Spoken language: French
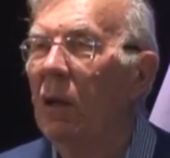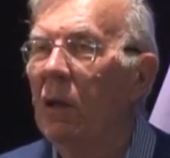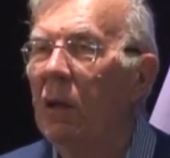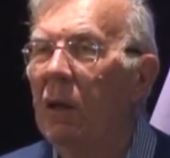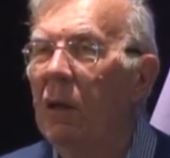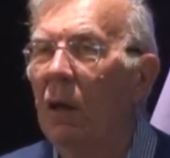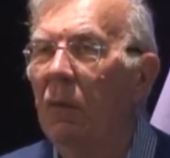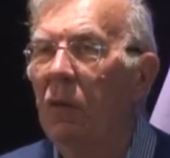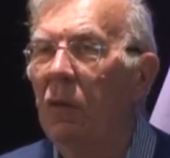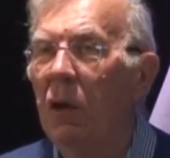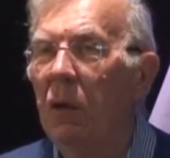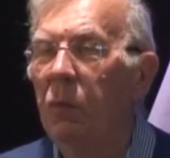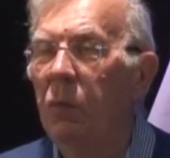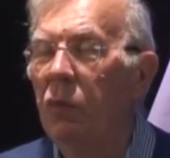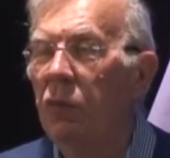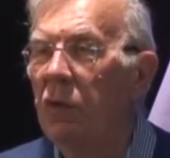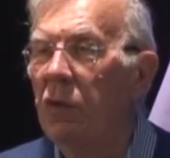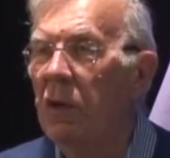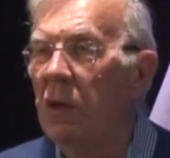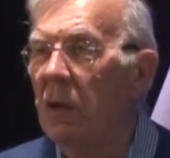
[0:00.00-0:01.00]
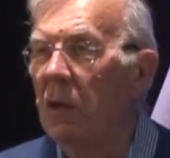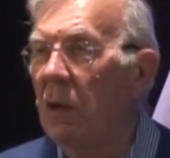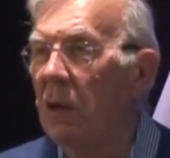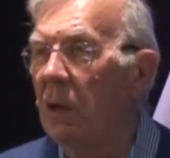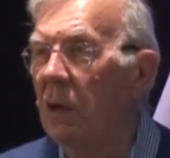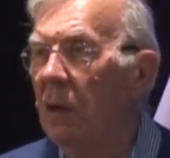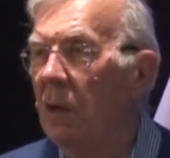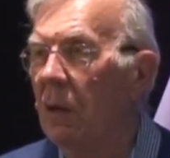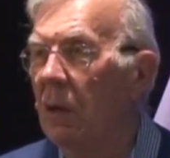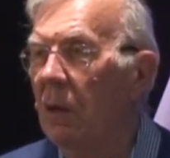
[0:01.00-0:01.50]
qui avait épousé,
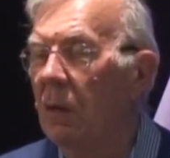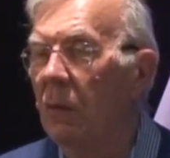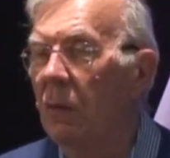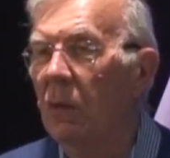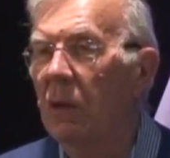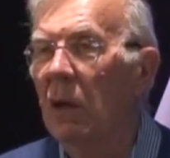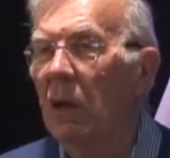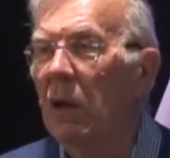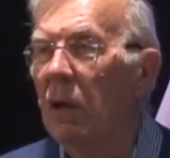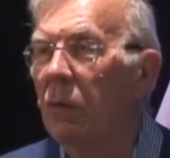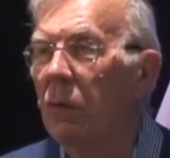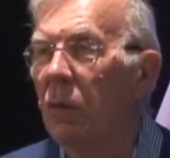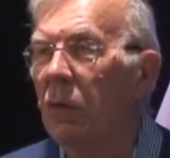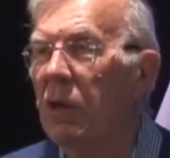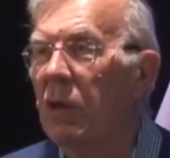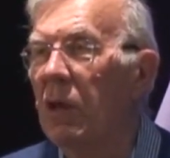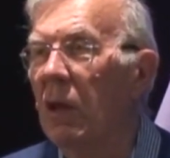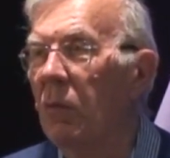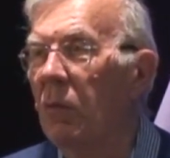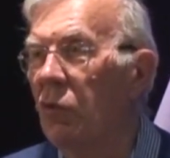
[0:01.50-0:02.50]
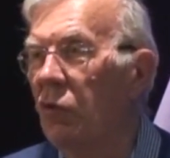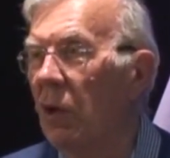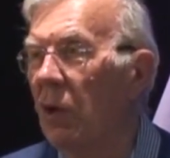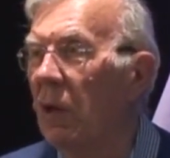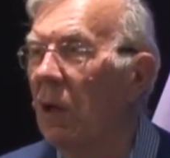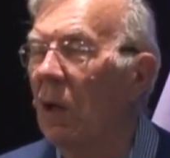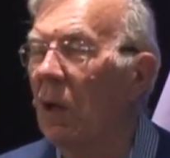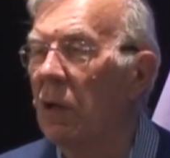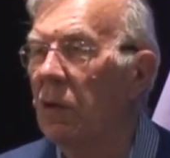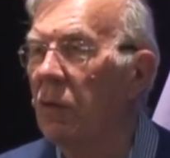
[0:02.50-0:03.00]
donc à la deuxième
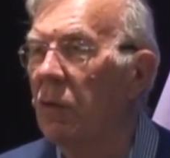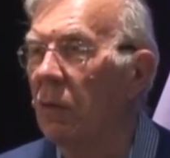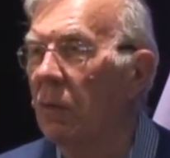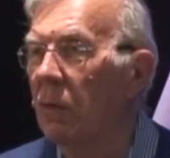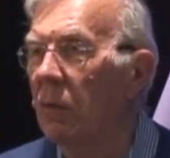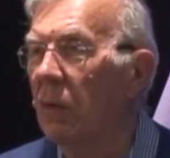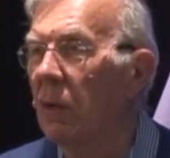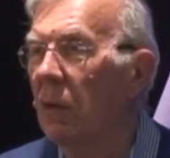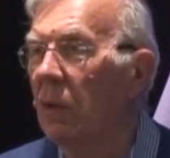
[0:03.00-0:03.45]
génération,